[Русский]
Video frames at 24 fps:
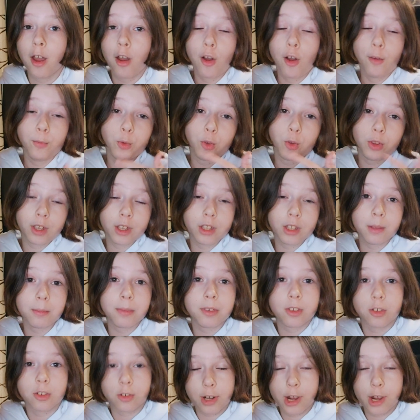Но на этом,
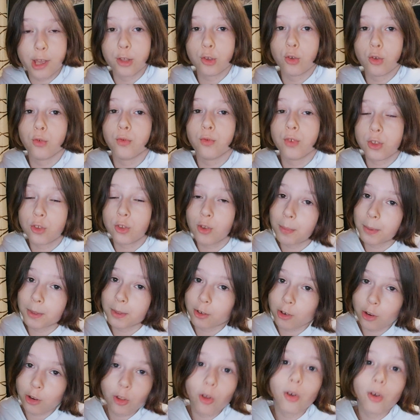к сожалению, видео
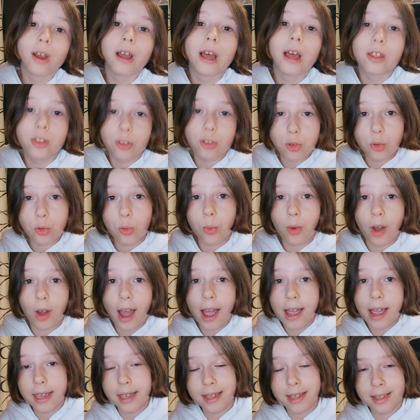подошло к концу.
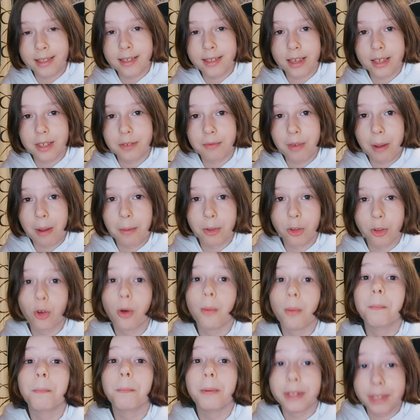А я надеюсь, вам
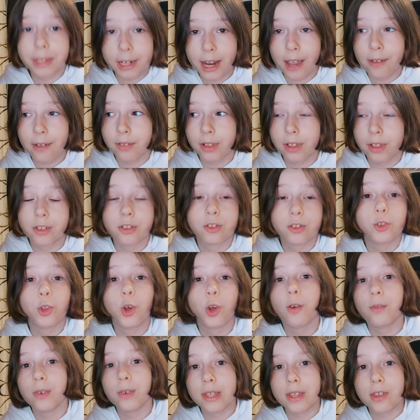оно понравилось. Ну
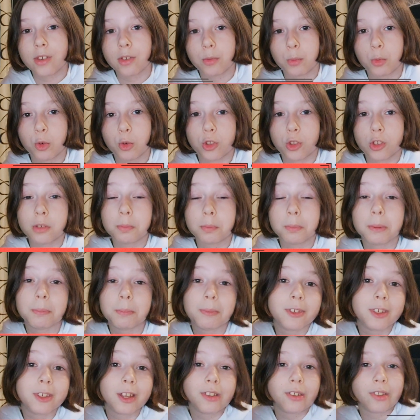а вы не забудьте
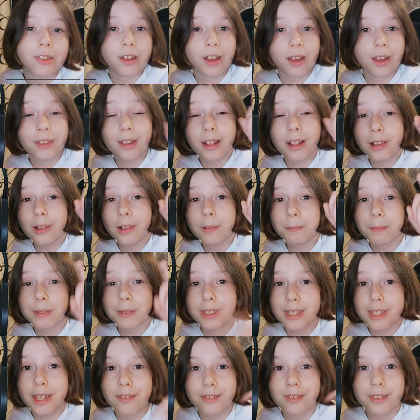подписаться на канал,
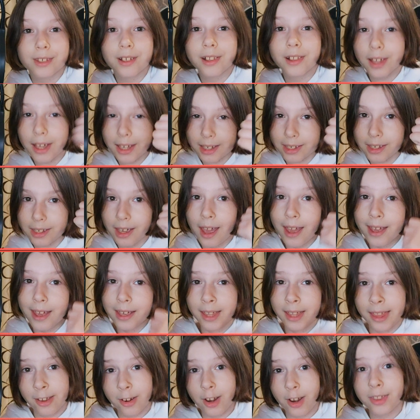поставить лайк и
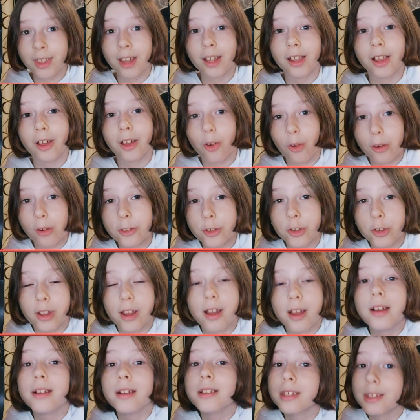нажать на колокольчик.
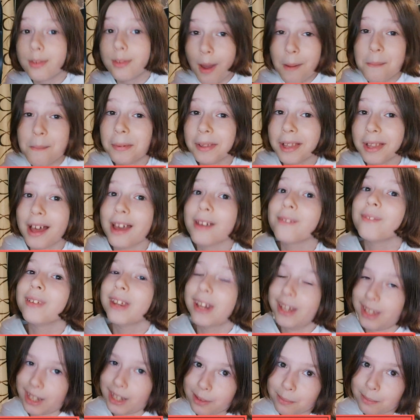С вами была
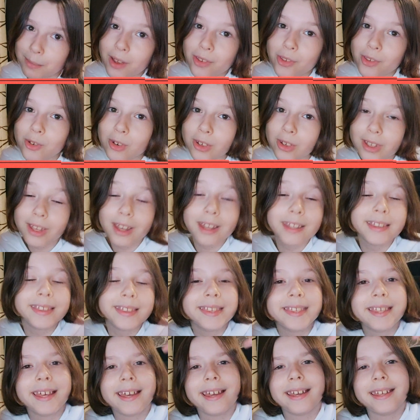Вероника Мазур, и
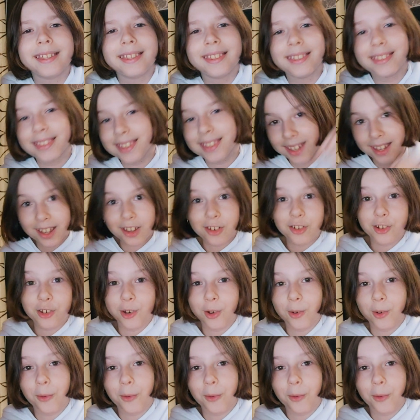это Ника Шоу.